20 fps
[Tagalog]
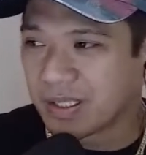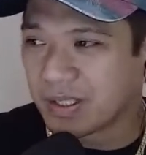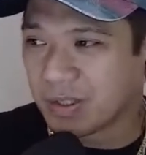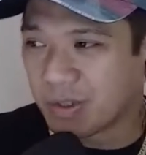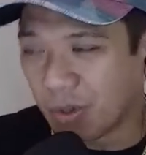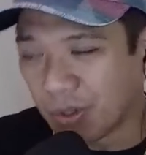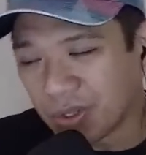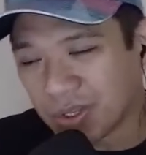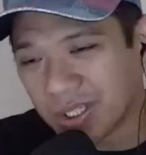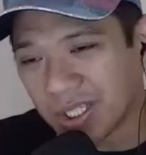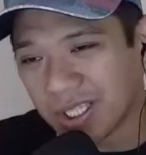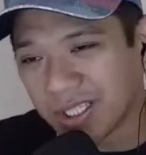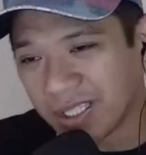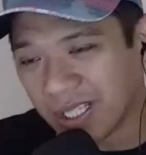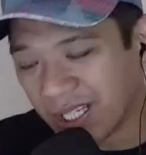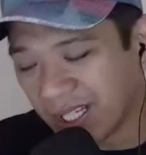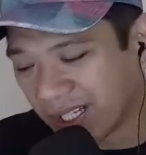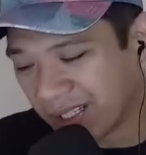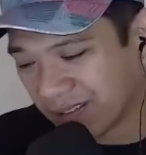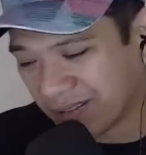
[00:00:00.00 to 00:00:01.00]
konti na
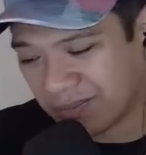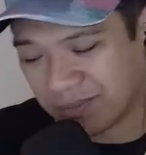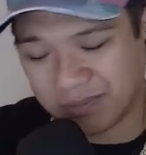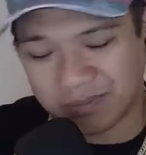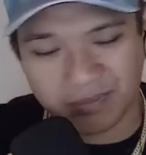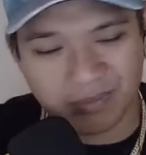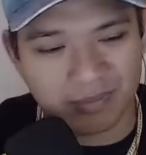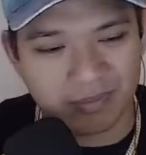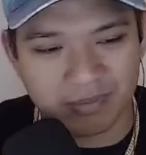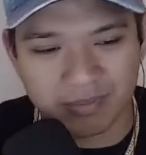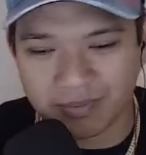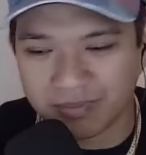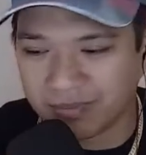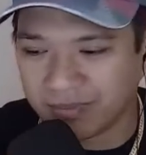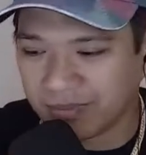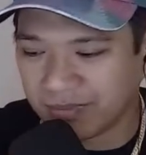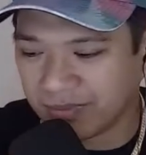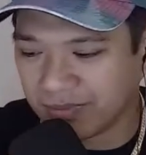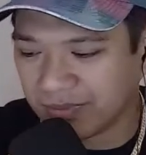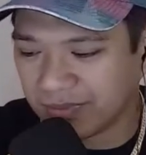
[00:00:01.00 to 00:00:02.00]
lang.
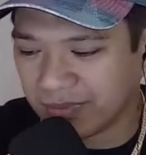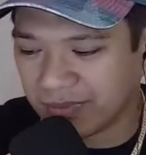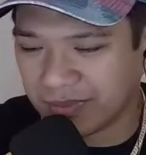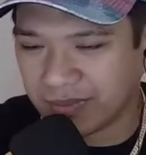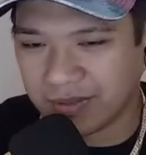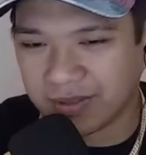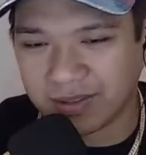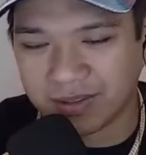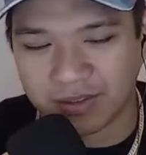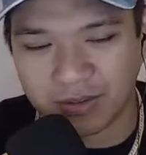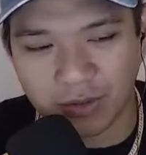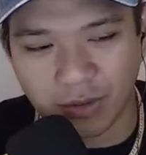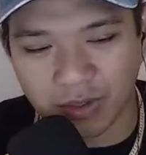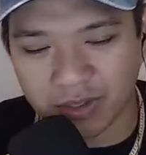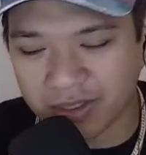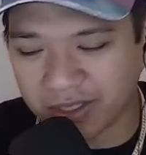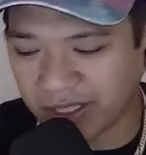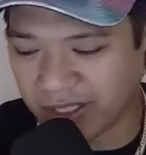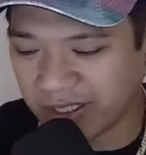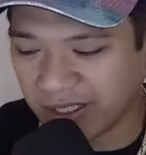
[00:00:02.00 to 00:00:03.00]

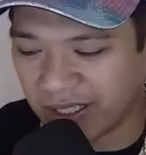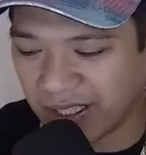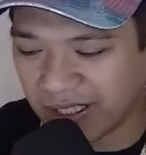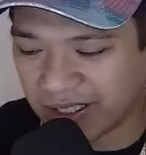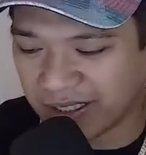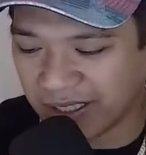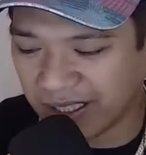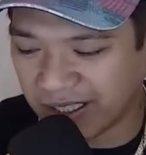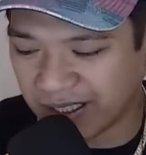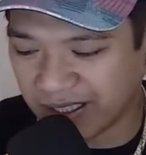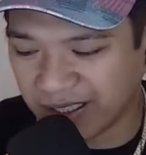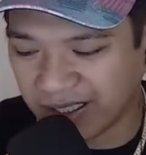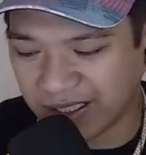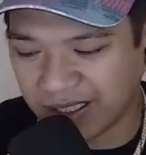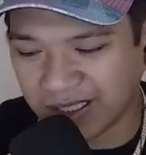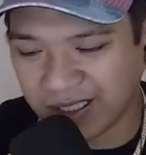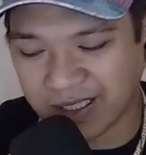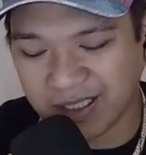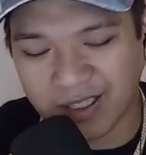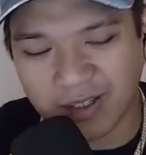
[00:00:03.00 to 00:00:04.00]
Konti na lang din
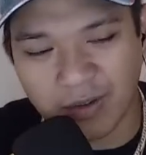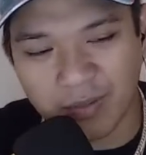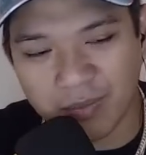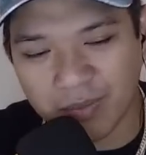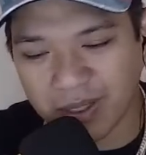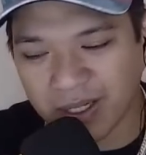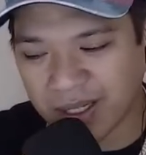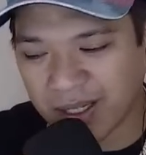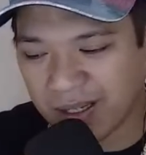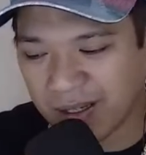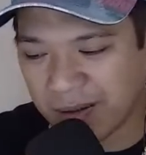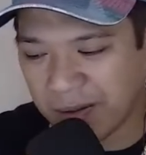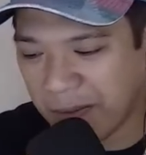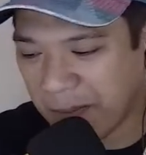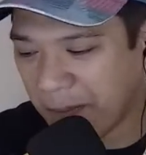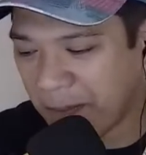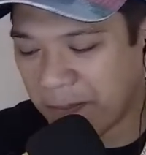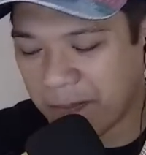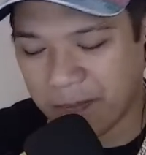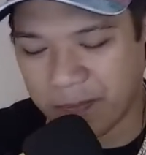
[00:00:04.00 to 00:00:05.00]
eh. Kumbaga,
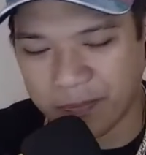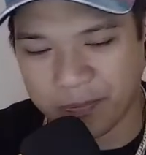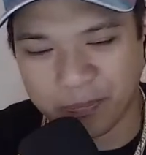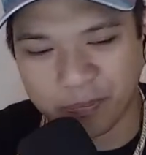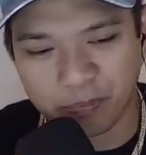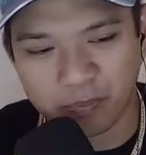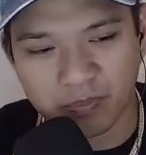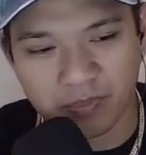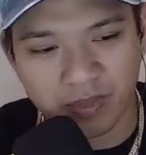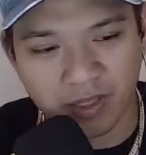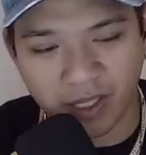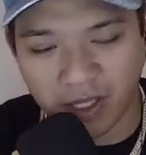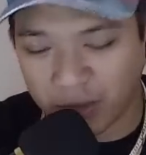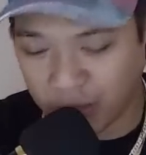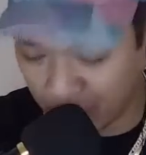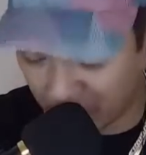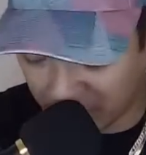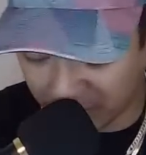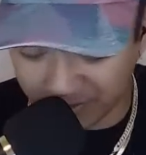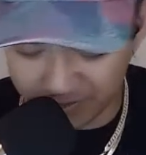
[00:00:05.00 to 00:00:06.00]

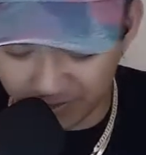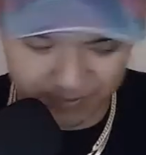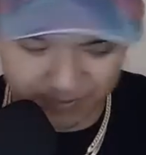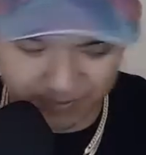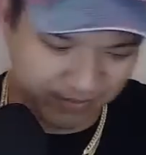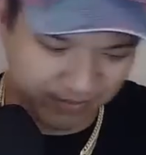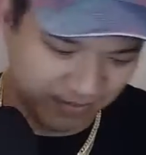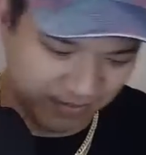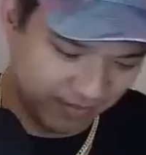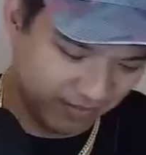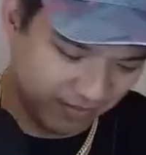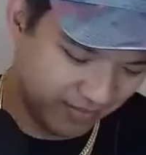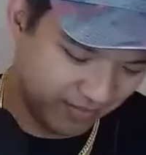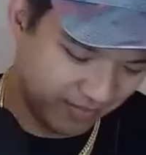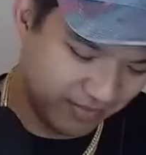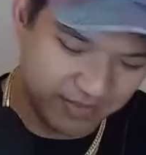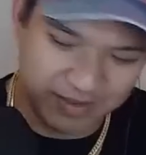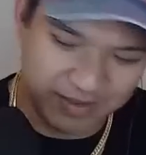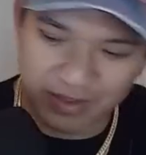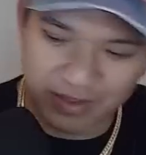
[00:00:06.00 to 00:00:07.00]
ayun.
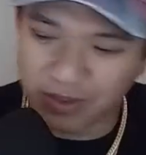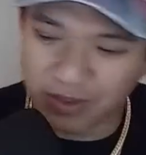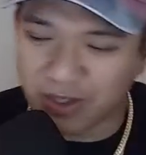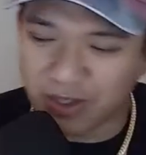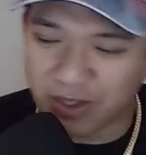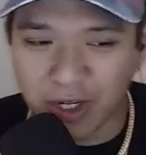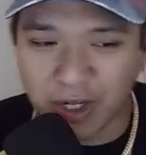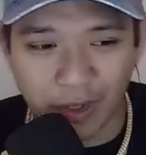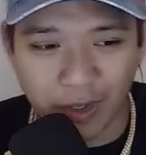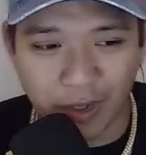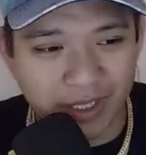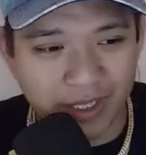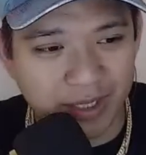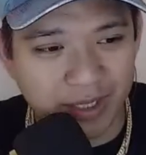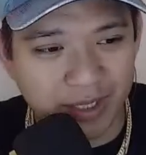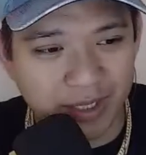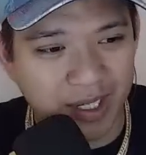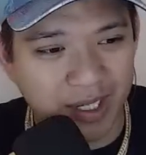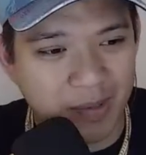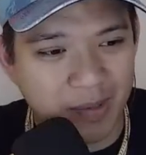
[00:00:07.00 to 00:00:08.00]
Yun na yun, di
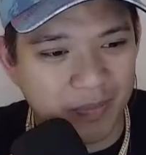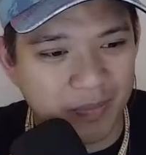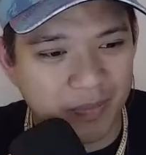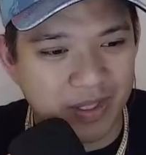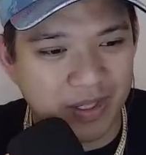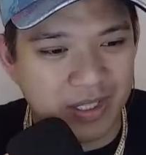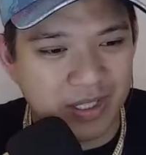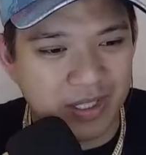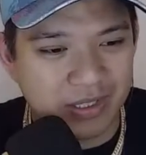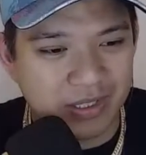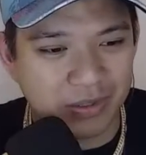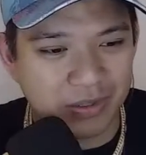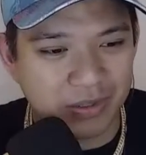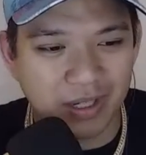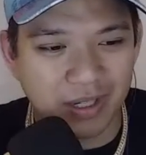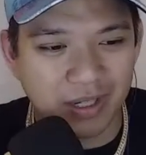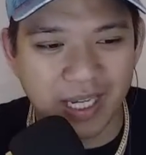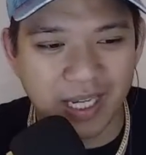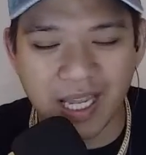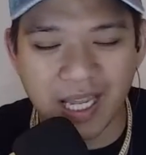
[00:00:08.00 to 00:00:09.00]
ba? So,
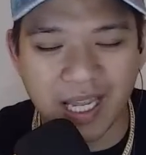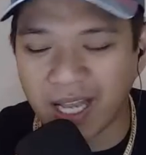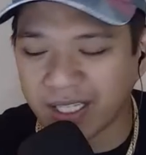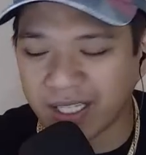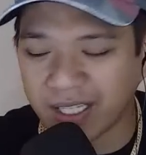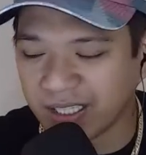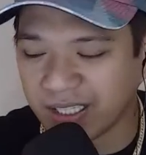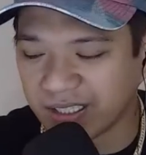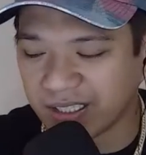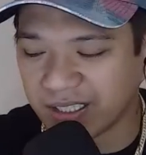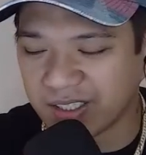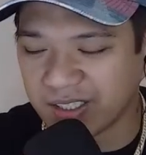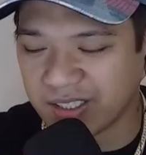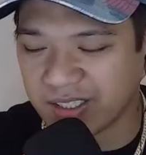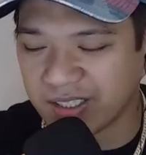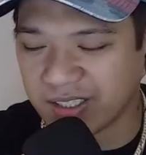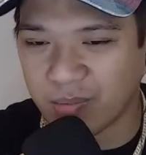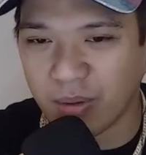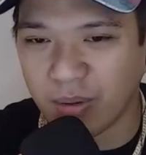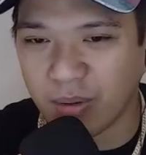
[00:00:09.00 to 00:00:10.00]
hayaan na natin siya
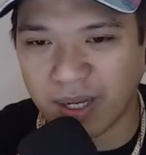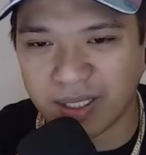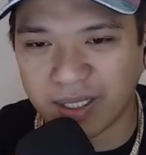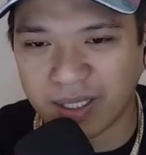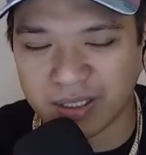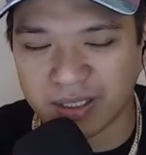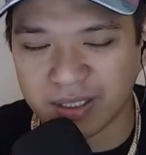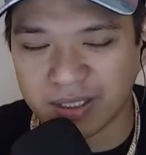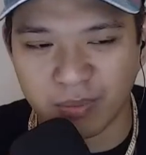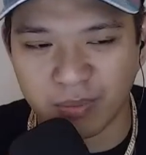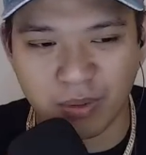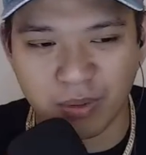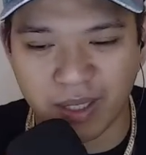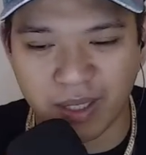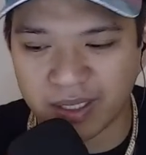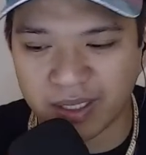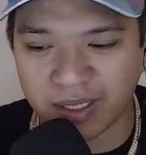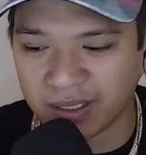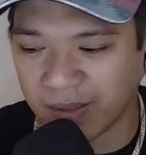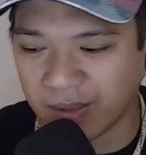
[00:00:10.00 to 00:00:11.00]
bumanat ng
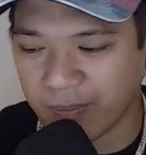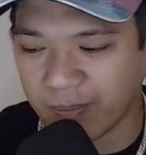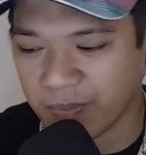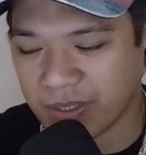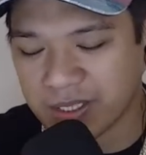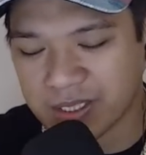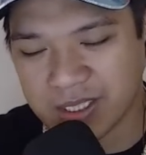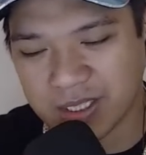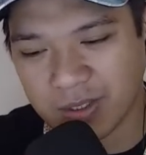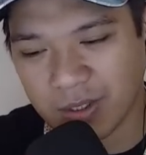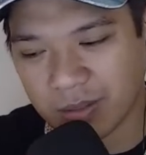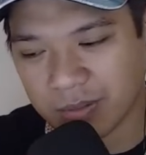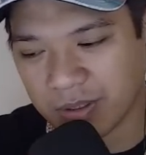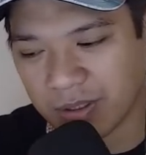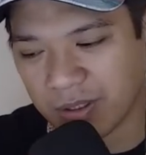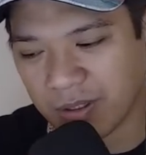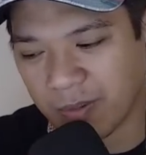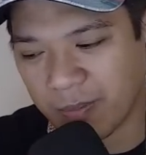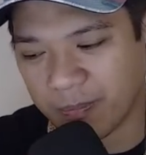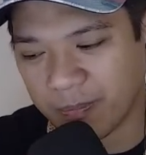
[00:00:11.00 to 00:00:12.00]
bumanat.
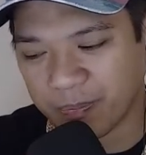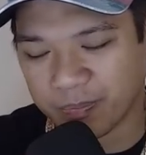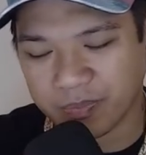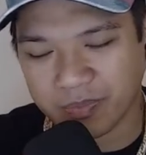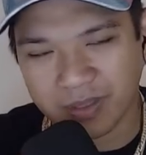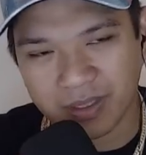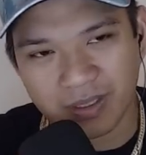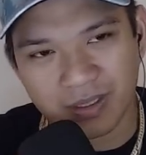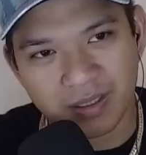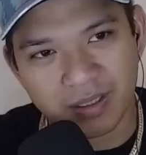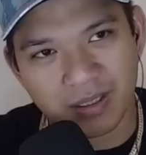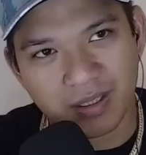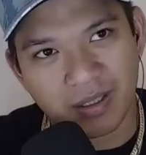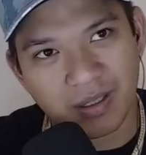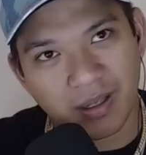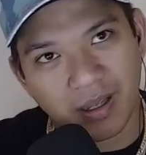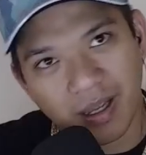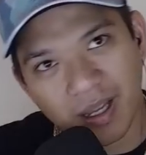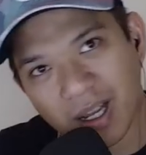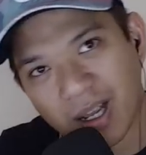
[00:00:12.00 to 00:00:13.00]
Siguro,
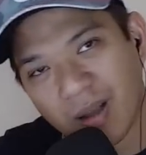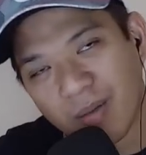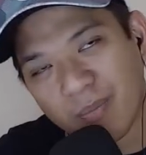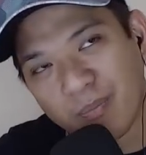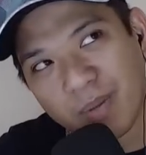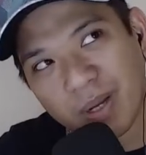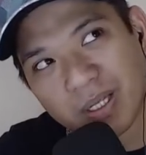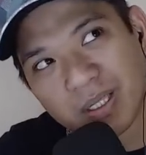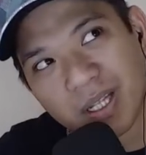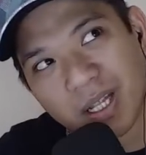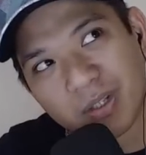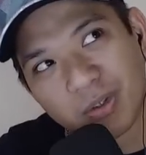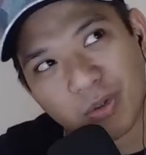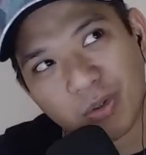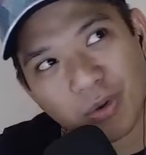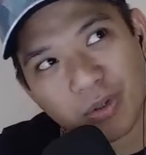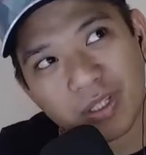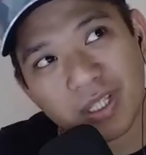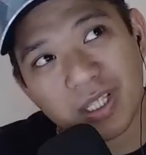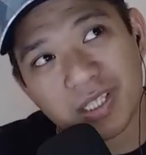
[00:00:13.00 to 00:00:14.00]
um, pag
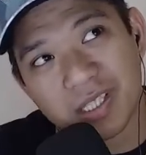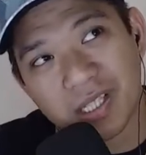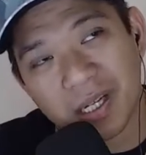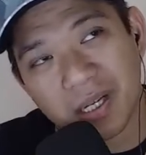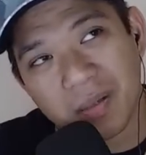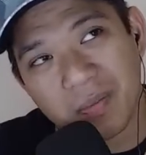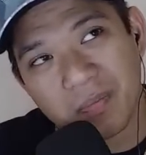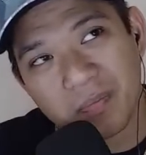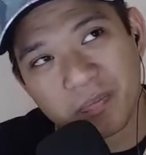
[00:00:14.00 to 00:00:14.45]
nandoon na siya,